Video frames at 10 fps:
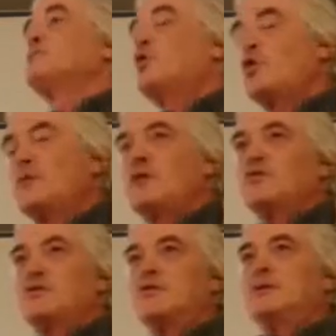Un minuto.
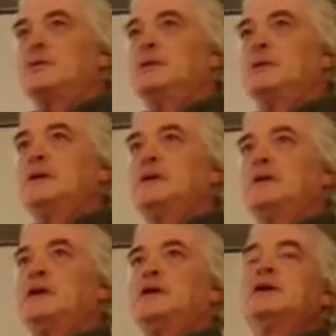È la media.
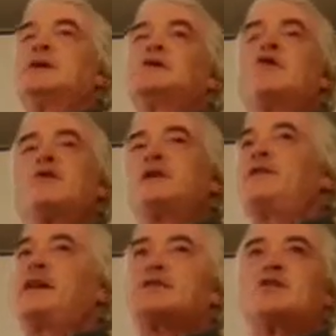Con il
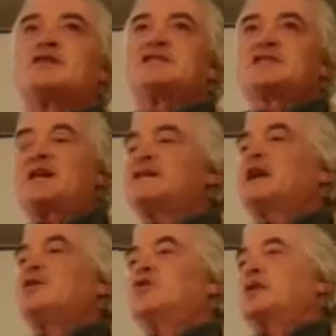vento a 60
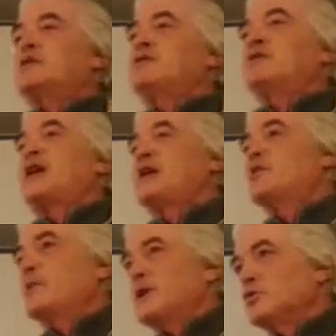all'ora, dove vai in
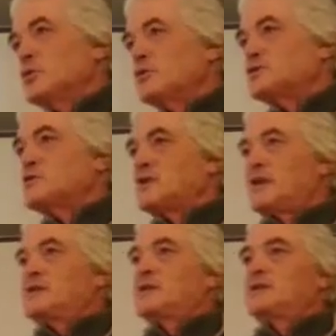un minuto un questo
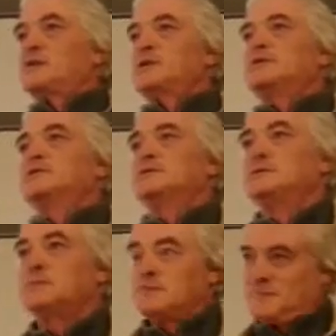granulo? Se la
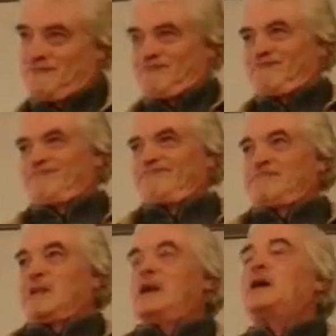matematica non
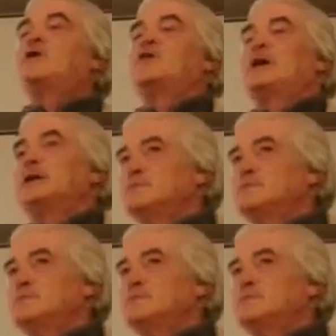allora,